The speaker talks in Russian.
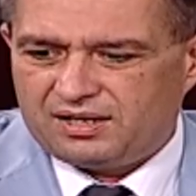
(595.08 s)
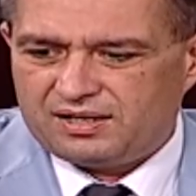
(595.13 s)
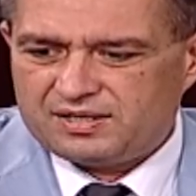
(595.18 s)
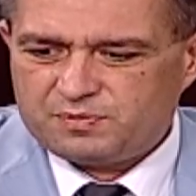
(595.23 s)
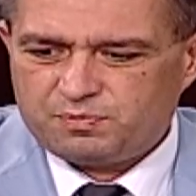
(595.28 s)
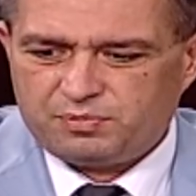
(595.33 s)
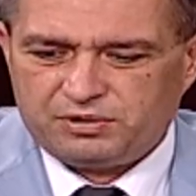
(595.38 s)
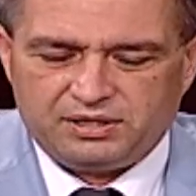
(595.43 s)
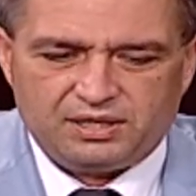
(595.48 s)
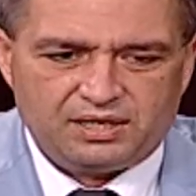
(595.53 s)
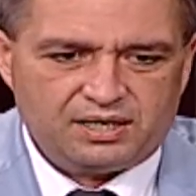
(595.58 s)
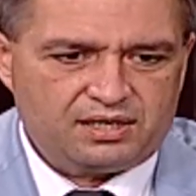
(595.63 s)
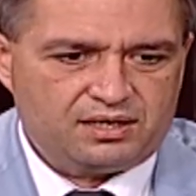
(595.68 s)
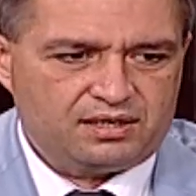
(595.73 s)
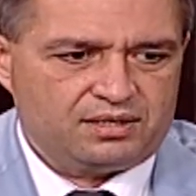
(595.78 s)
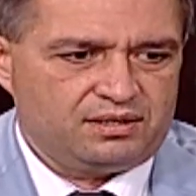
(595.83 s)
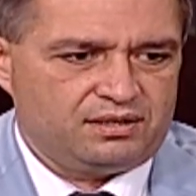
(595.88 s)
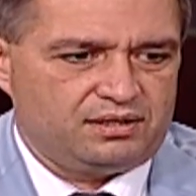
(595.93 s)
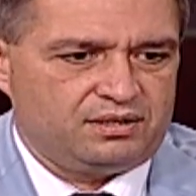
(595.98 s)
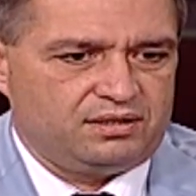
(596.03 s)

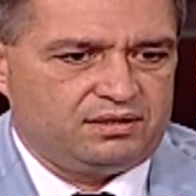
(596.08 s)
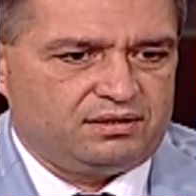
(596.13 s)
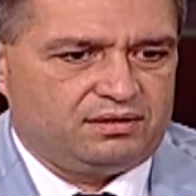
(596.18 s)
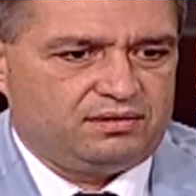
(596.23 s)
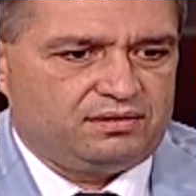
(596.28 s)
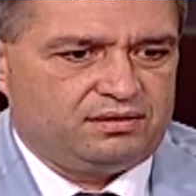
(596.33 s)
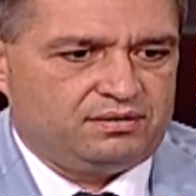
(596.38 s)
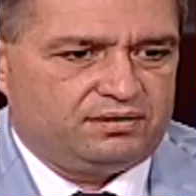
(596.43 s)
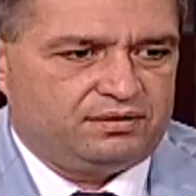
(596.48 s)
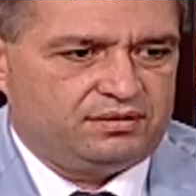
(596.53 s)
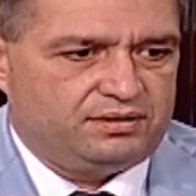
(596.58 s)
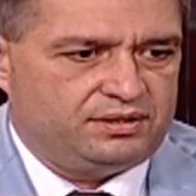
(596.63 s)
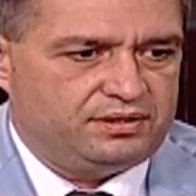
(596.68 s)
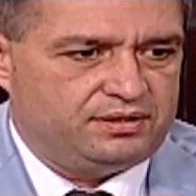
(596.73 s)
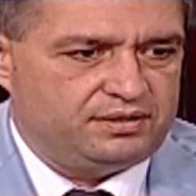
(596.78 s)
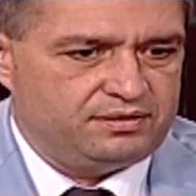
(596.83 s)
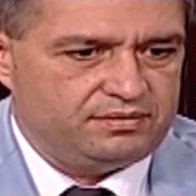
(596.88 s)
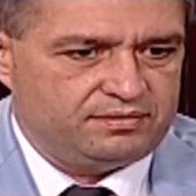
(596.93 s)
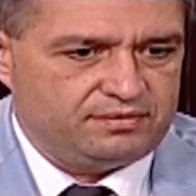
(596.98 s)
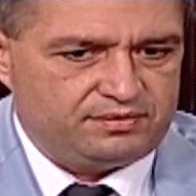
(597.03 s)
господа э,
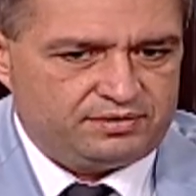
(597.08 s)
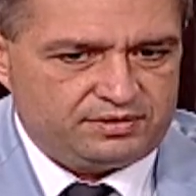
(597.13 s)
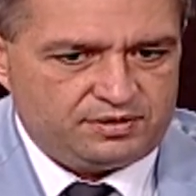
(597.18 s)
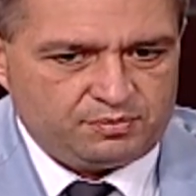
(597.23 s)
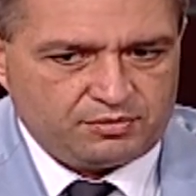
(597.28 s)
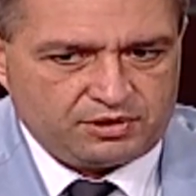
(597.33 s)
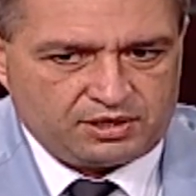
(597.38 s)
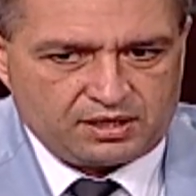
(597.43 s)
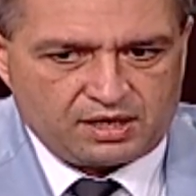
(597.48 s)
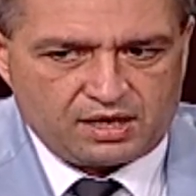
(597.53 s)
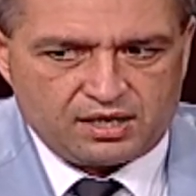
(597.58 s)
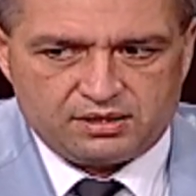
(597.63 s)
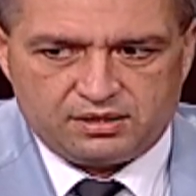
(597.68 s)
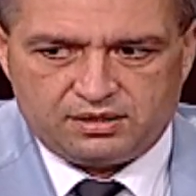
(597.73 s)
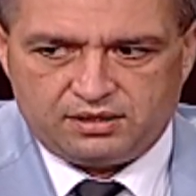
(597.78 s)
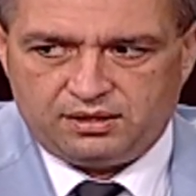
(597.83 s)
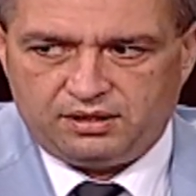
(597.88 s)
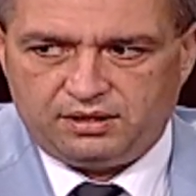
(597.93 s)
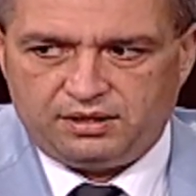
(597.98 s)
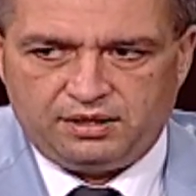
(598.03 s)

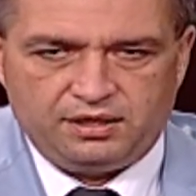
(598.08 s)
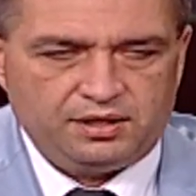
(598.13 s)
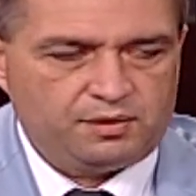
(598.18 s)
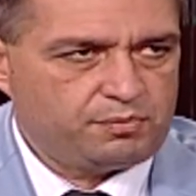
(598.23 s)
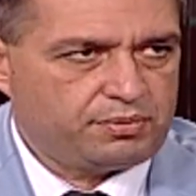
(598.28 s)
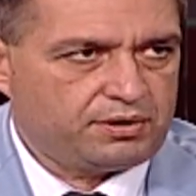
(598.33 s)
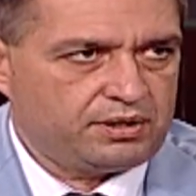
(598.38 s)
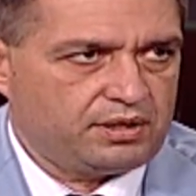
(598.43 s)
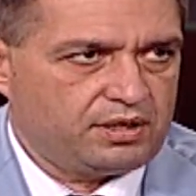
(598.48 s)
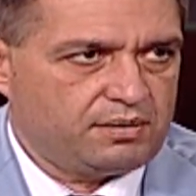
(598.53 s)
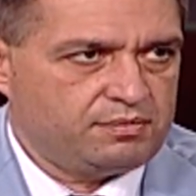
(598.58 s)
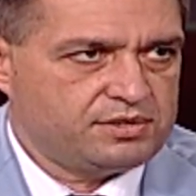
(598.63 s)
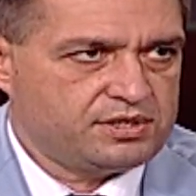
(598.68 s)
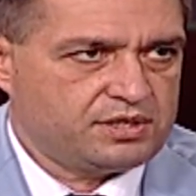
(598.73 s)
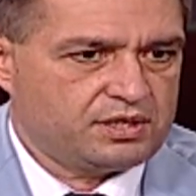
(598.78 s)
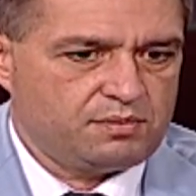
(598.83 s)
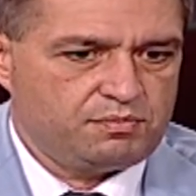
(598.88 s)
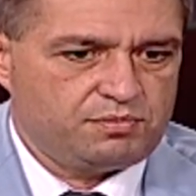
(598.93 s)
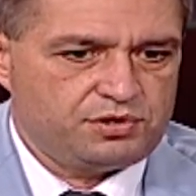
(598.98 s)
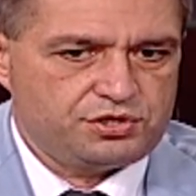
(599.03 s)
демократы и их
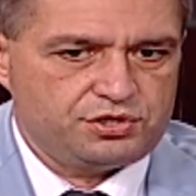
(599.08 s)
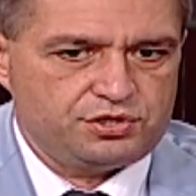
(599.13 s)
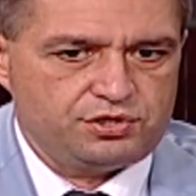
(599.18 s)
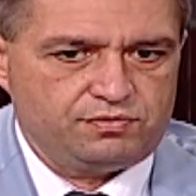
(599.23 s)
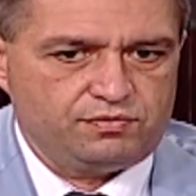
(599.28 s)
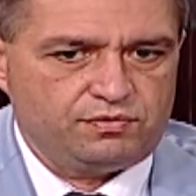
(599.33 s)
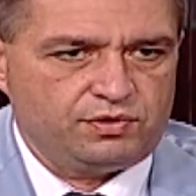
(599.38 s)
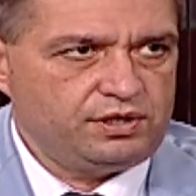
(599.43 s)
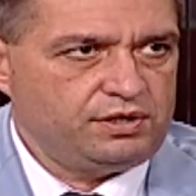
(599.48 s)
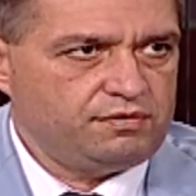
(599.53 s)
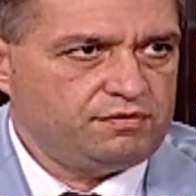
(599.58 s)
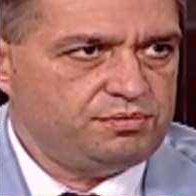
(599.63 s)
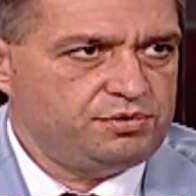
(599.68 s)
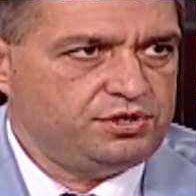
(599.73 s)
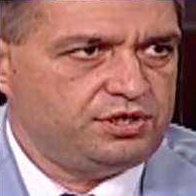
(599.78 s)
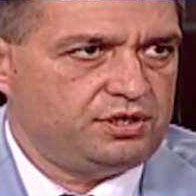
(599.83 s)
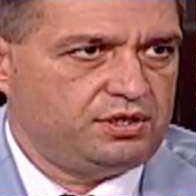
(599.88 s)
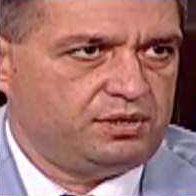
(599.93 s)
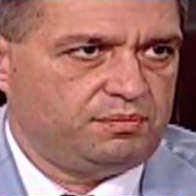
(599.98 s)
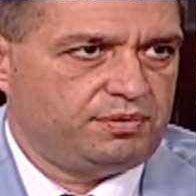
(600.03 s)
парламентское большинство, они
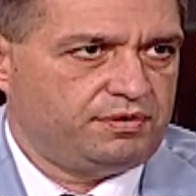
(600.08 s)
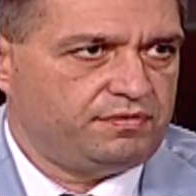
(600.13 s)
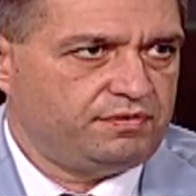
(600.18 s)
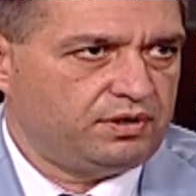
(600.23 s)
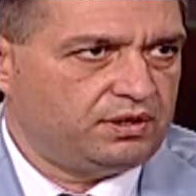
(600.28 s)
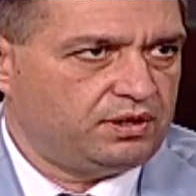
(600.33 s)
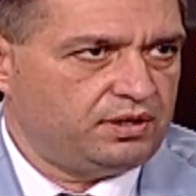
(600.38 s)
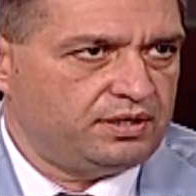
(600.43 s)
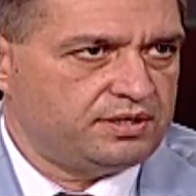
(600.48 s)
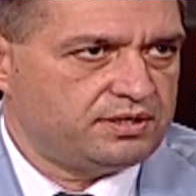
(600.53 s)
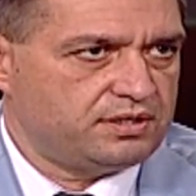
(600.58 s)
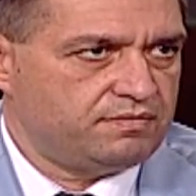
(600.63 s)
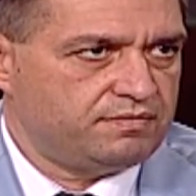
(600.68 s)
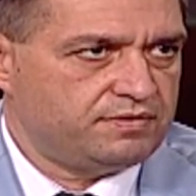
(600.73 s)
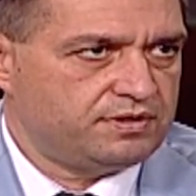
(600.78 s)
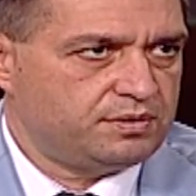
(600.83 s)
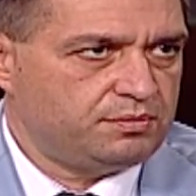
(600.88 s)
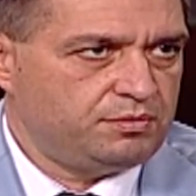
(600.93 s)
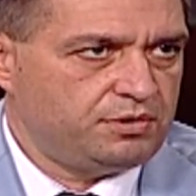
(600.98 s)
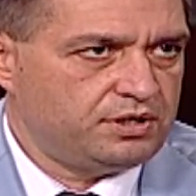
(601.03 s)
вообще не привыкли, если
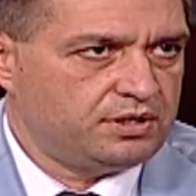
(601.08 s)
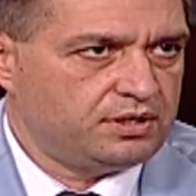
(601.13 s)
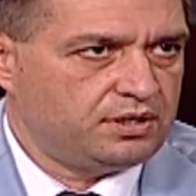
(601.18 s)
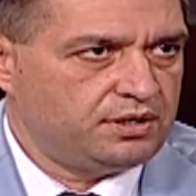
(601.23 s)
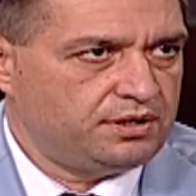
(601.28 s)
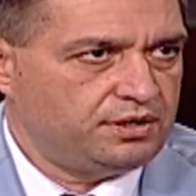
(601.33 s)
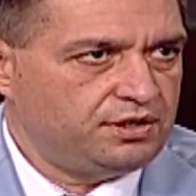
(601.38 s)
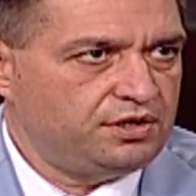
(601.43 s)
вы заметили,